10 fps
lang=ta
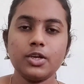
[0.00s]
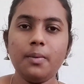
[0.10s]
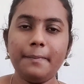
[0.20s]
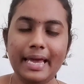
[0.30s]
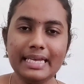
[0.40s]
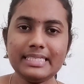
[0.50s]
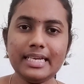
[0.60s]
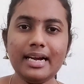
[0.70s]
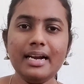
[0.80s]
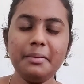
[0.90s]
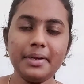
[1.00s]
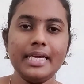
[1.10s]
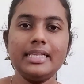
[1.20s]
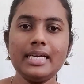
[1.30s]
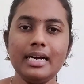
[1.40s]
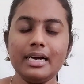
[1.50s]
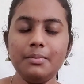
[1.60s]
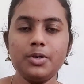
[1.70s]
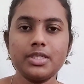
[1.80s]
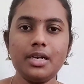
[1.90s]
சோ பேசிக்கா நம்ம
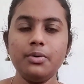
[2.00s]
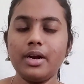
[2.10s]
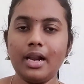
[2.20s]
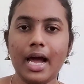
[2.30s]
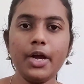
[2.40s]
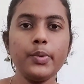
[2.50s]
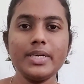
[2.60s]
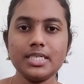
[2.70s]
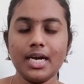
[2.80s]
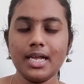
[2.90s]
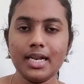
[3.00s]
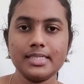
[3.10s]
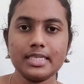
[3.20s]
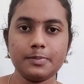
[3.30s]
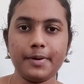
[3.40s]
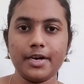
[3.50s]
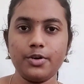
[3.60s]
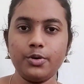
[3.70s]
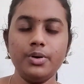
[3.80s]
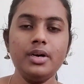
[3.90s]
எதுக்காக முதல்ல ஒரு லாங்குவேஜ் அனலைசிஸ்
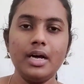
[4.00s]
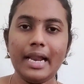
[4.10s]
பண்ணணும்